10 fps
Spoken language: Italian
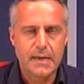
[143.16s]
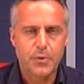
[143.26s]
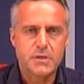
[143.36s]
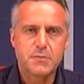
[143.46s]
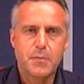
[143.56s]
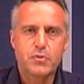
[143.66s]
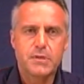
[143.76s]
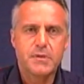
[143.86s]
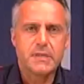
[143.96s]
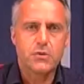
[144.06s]
Ai prossimi
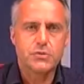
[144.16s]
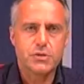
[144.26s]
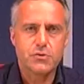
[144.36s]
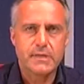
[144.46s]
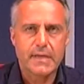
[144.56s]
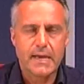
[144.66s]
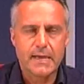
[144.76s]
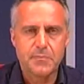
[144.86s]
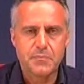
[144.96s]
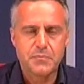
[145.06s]
appuntamenti col Giro
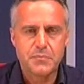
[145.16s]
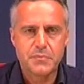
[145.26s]
d'Italia.